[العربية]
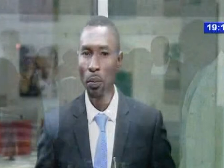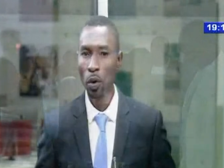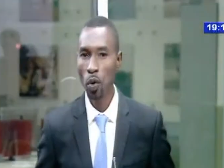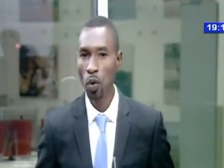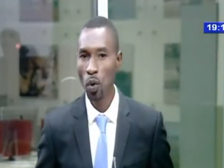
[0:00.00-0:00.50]

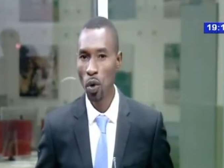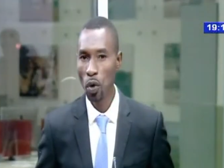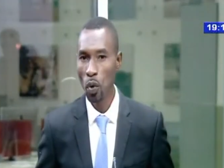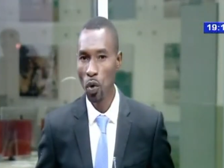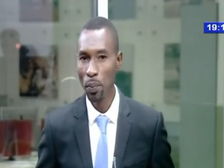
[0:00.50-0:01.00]

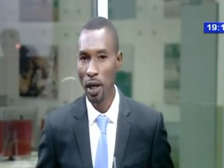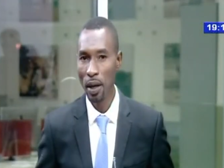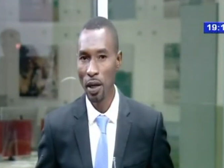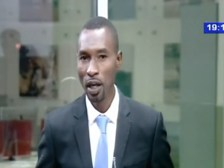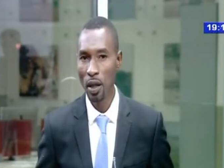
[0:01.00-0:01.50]
بحضور كل
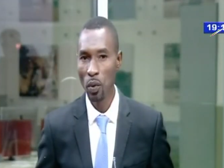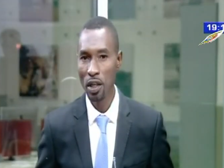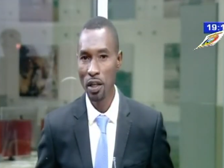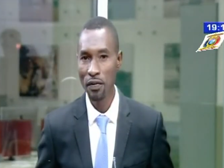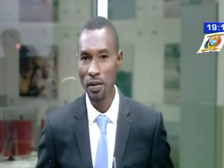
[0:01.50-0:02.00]
من أمين
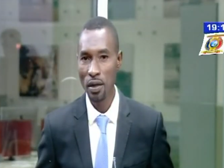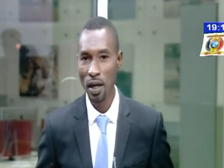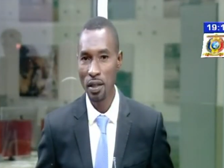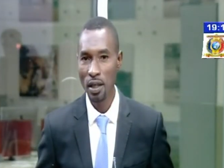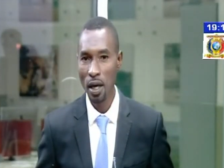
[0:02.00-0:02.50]
الدولة في
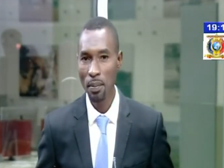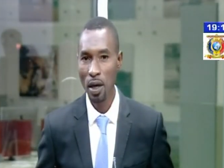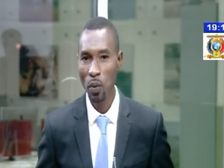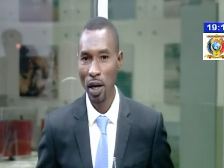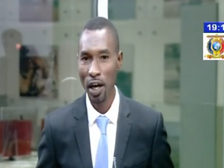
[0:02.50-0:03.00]
الصحة
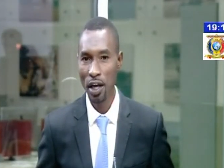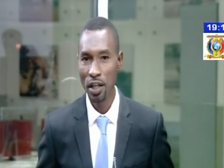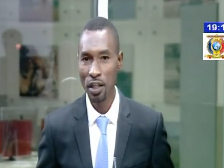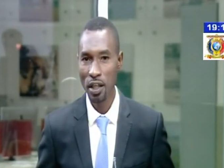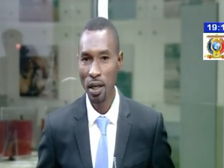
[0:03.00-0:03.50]
العامة
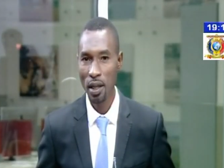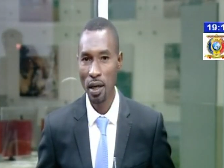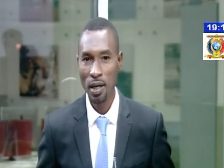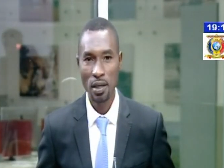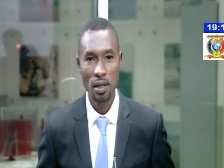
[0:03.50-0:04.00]
والخارجية
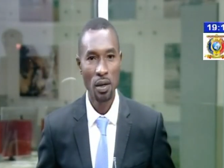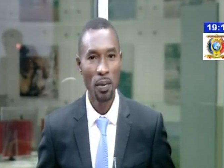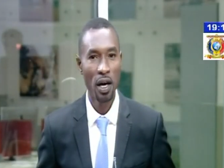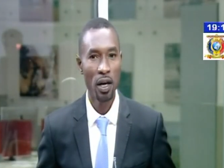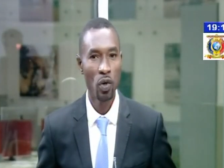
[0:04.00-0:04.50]
ترأس
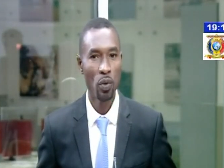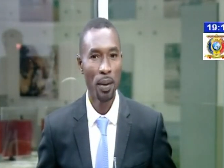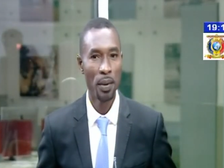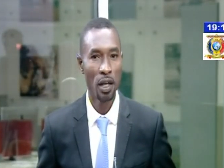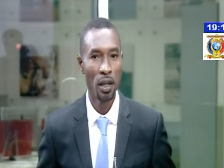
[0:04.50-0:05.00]
صباح
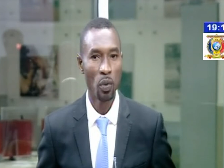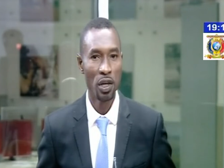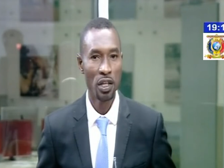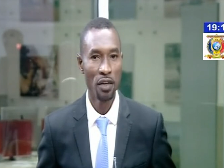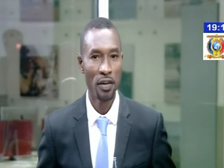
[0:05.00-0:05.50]
اليوم أمين
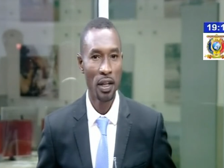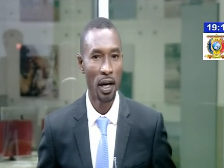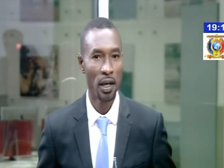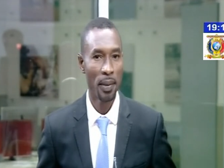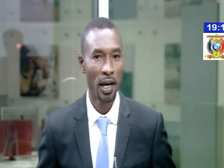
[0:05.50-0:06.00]
الدولة في
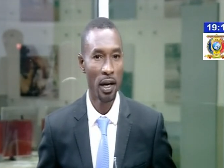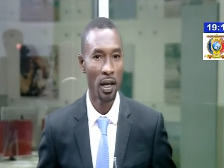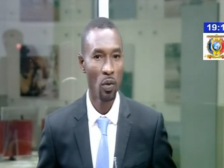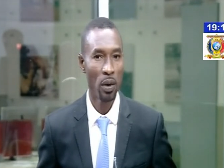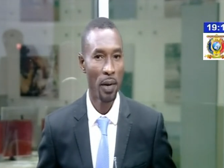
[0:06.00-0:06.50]
التعليم
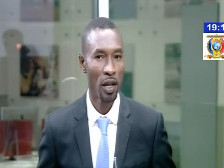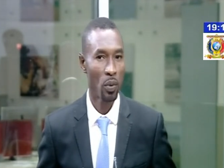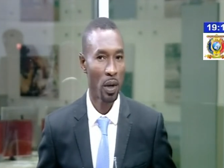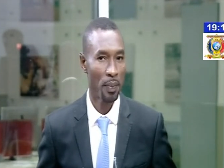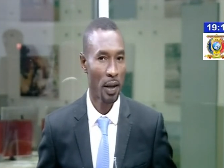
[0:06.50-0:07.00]
العالي
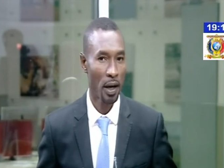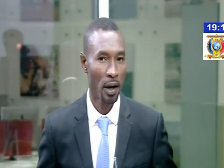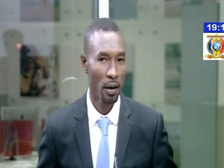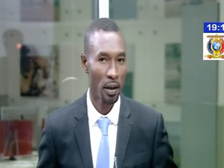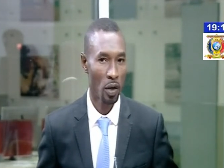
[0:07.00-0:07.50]
والبحث
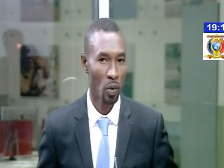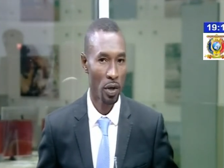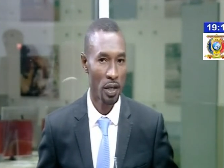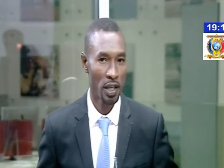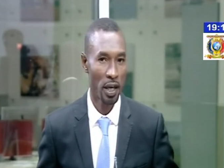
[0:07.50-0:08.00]
والابتكار
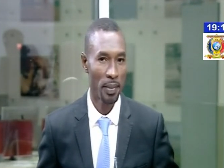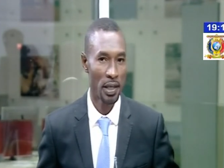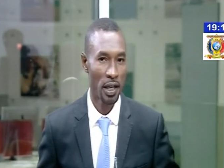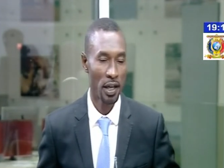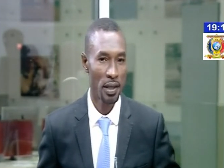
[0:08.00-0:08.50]
الدكتور حسين
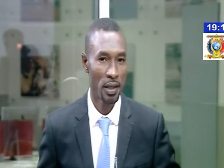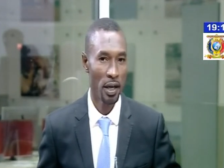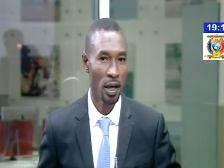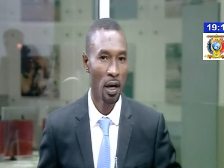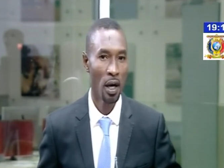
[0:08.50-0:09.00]
مسار حسين